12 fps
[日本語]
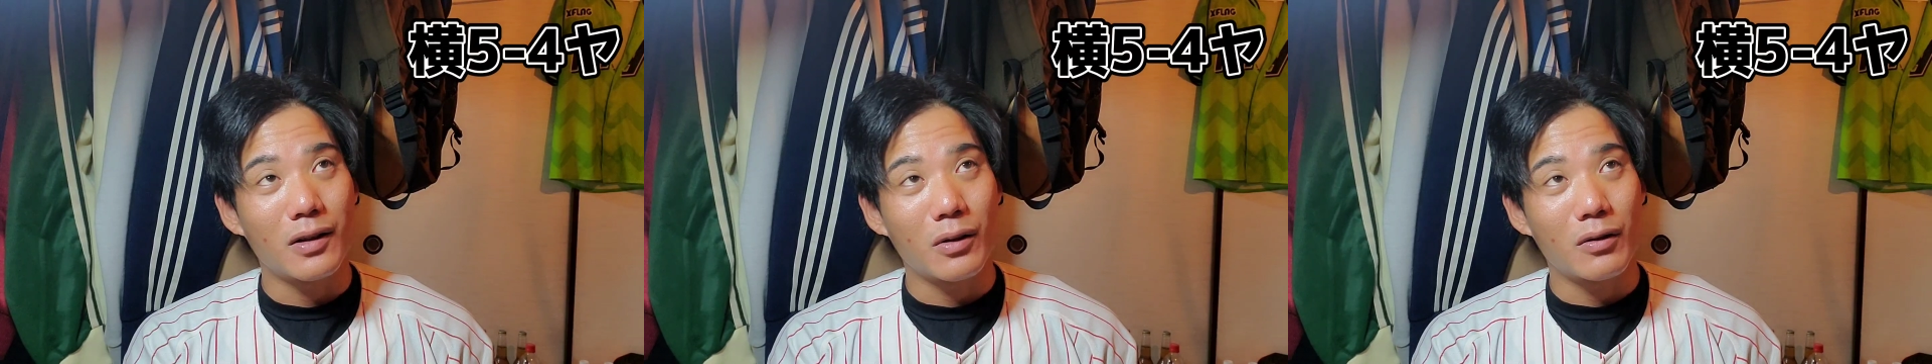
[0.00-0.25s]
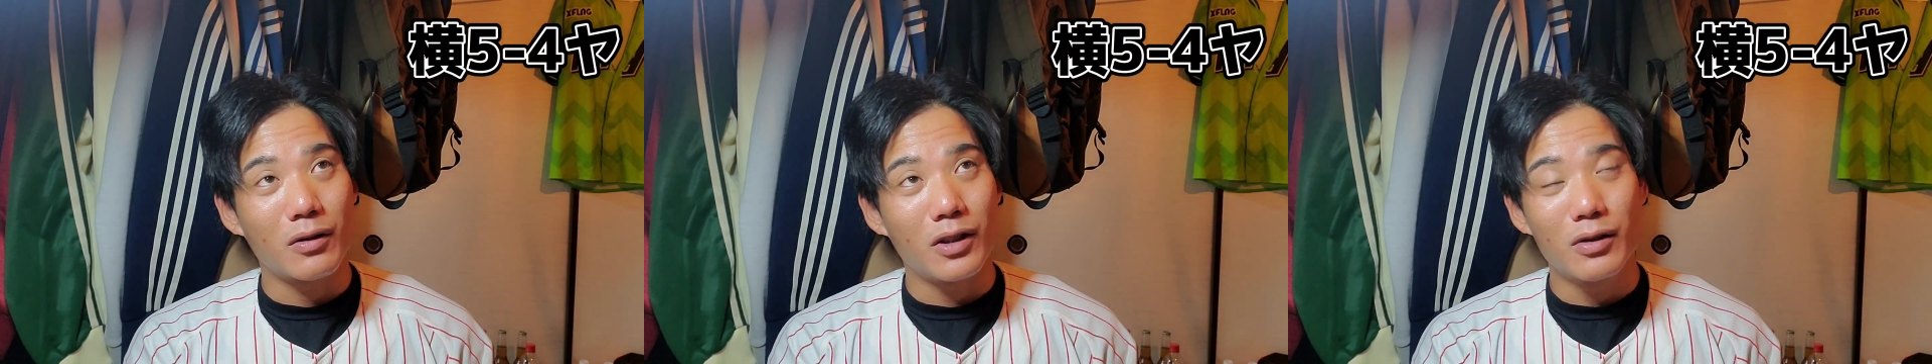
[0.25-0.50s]
あ
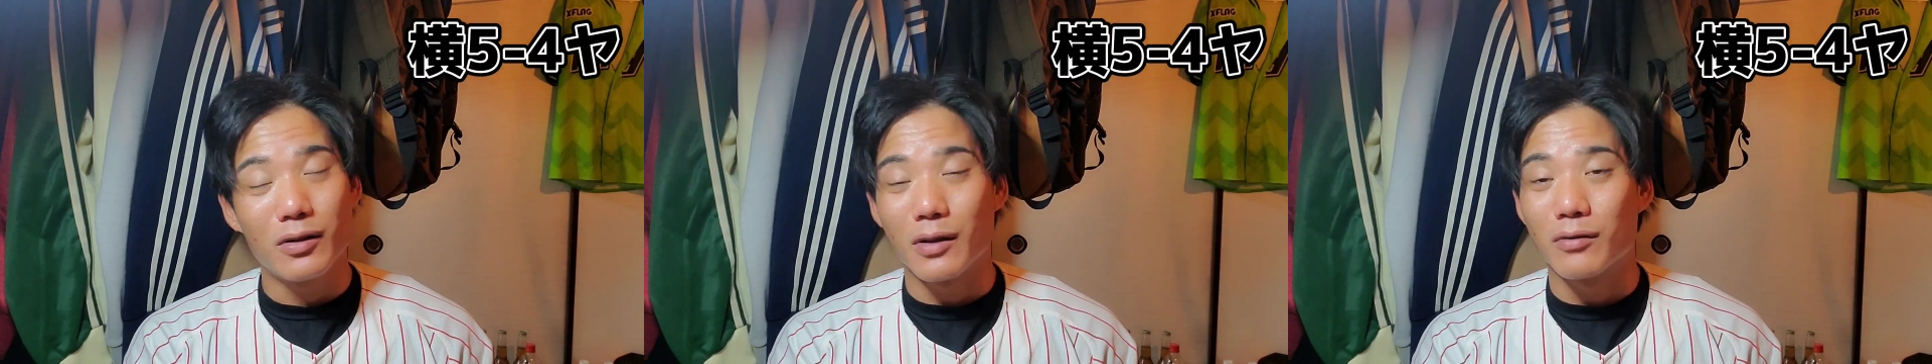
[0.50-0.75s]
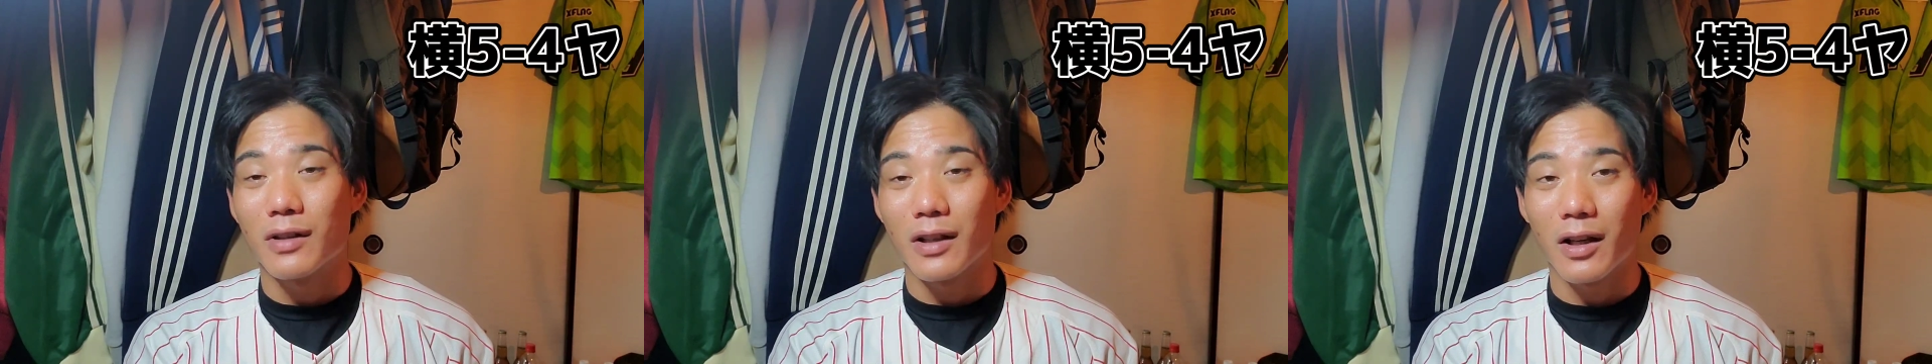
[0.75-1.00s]
の、二塁
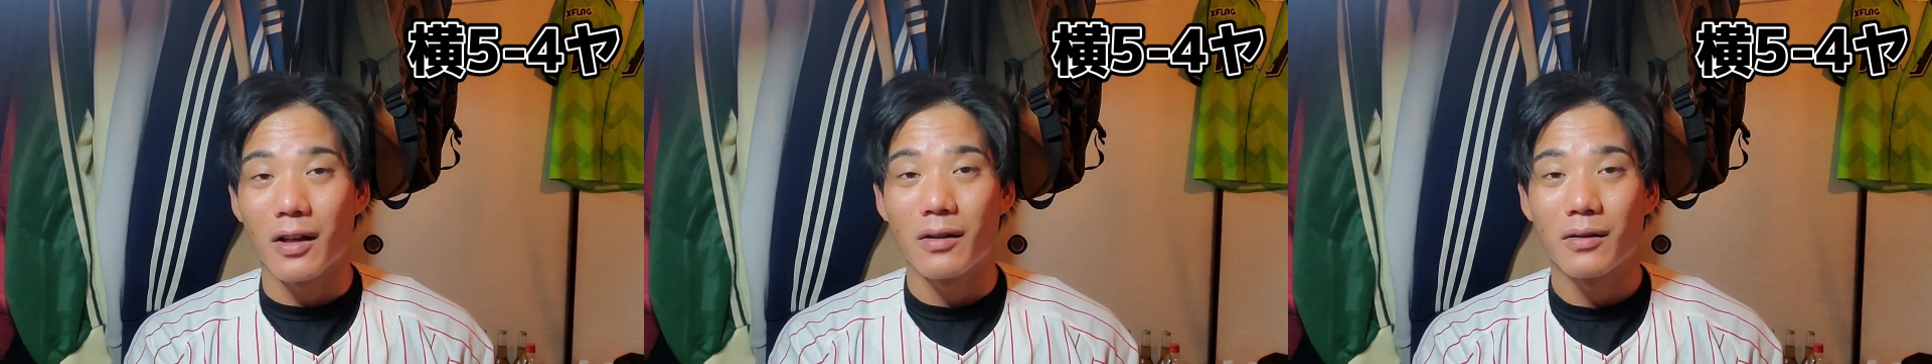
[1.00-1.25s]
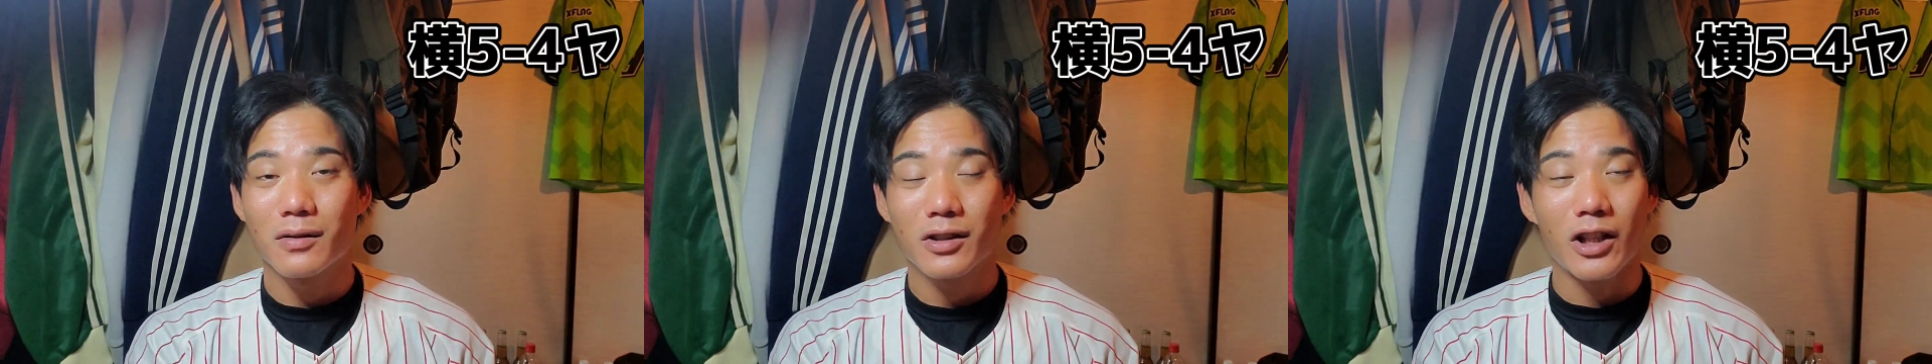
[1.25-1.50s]
打打ったね、
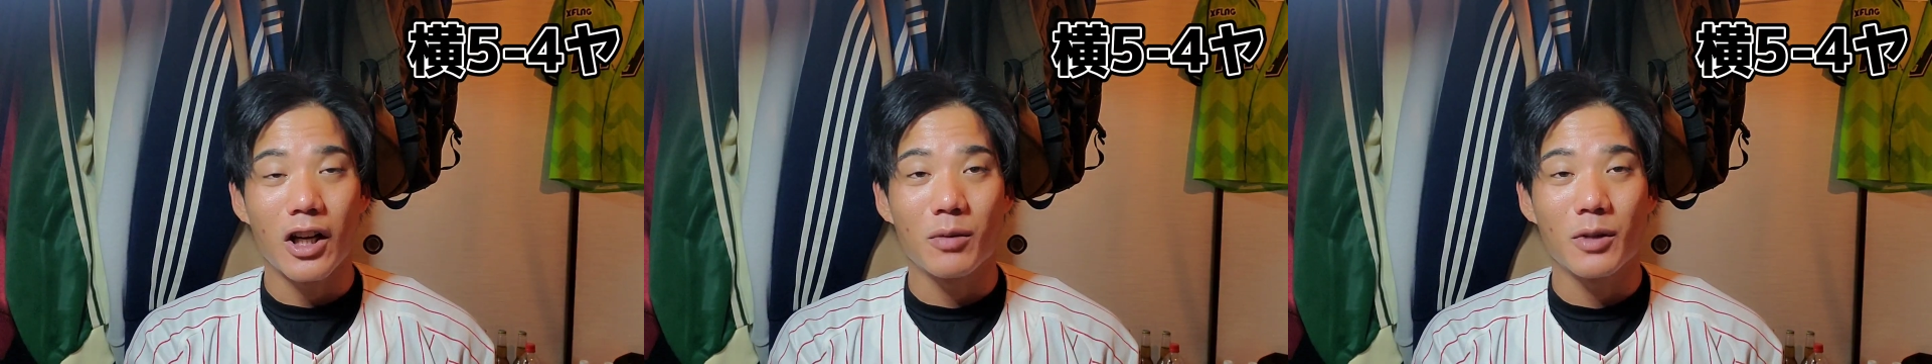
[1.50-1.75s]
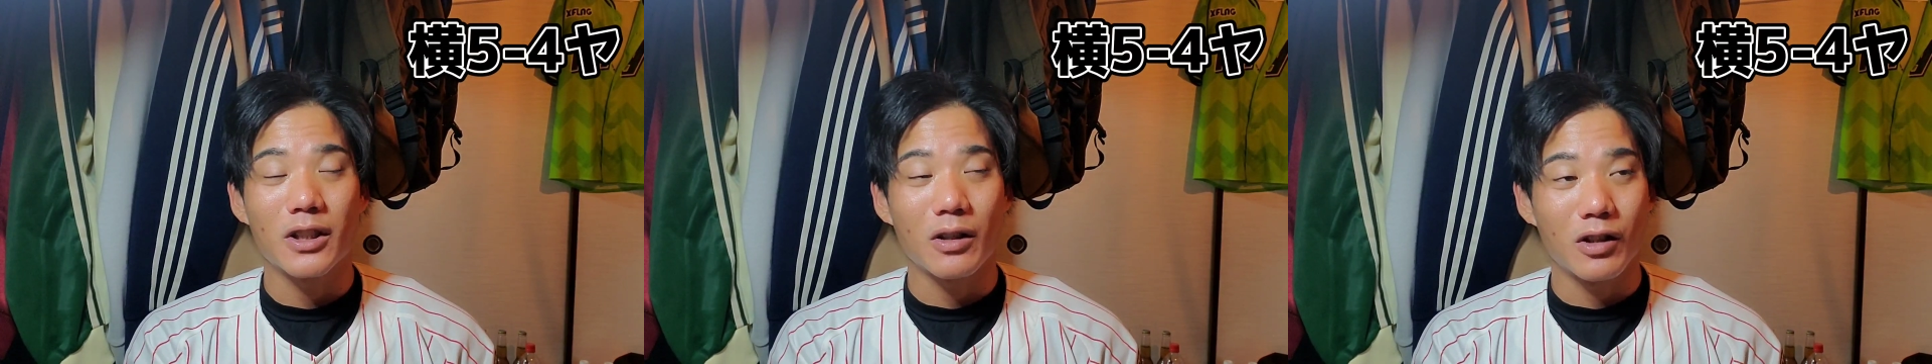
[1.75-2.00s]
試合あ
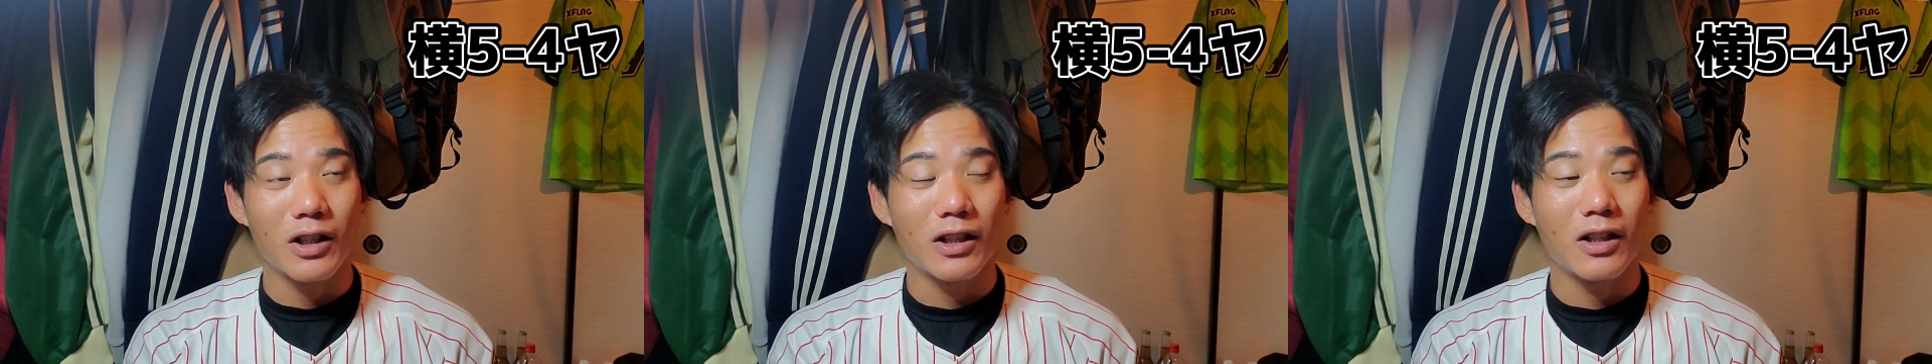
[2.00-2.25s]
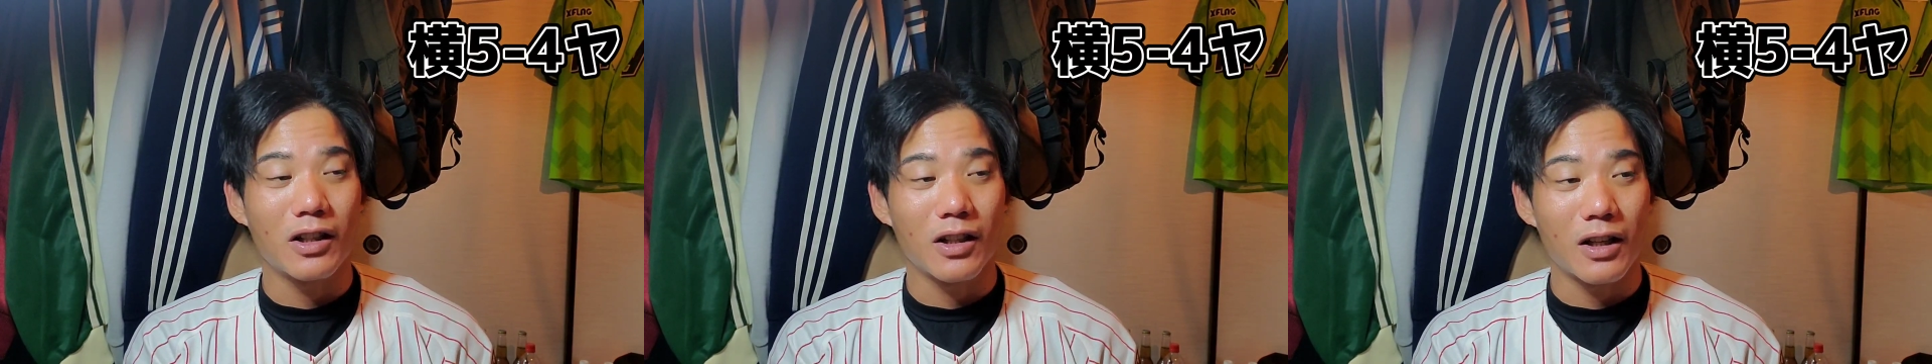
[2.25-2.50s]
りましたよね、
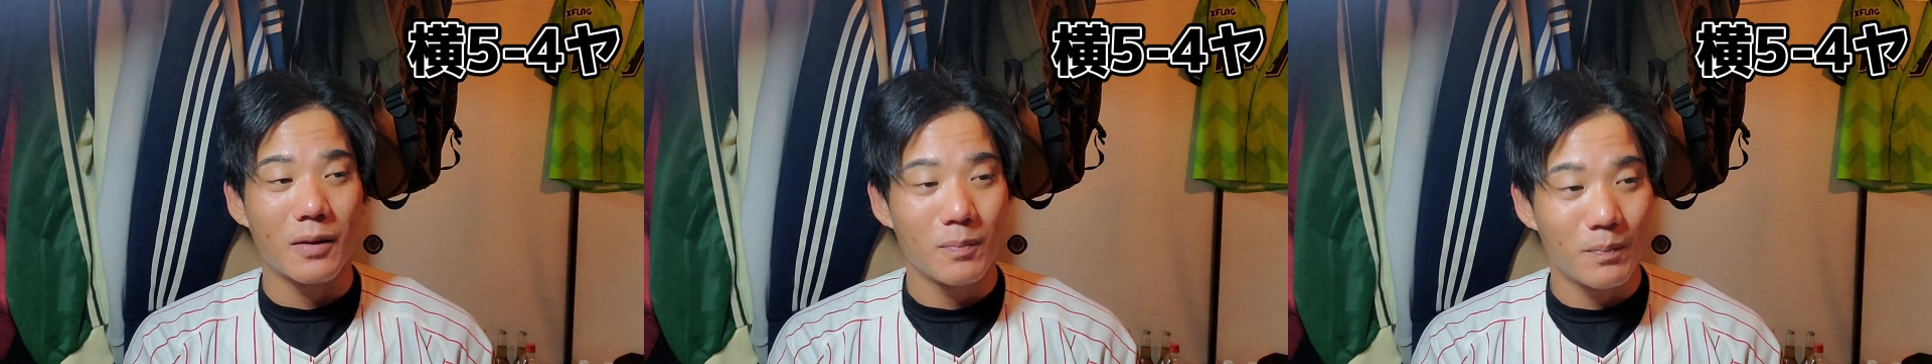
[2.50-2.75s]
代打でね。